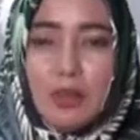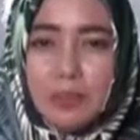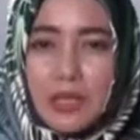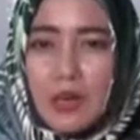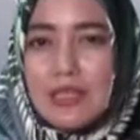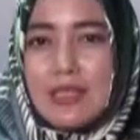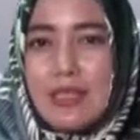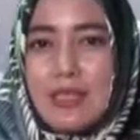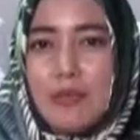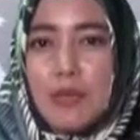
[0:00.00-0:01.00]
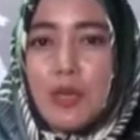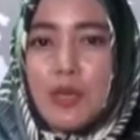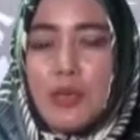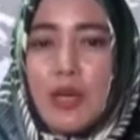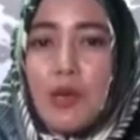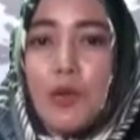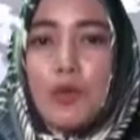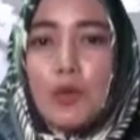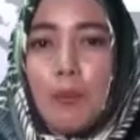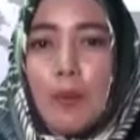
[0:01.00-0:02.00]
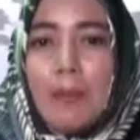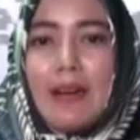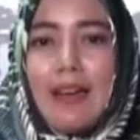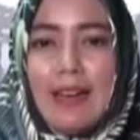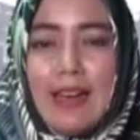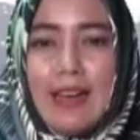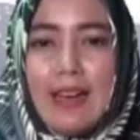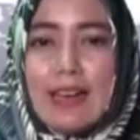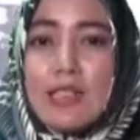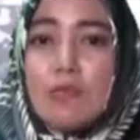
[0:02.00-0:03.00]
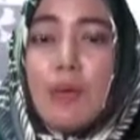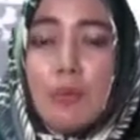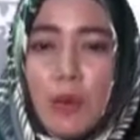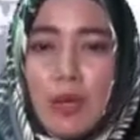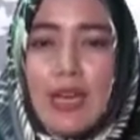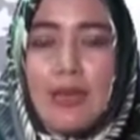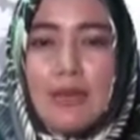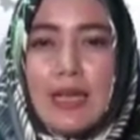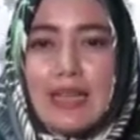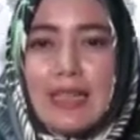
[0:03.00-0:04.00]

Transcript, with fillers: Open house ini bertujuan untuk memperkenalkan semua program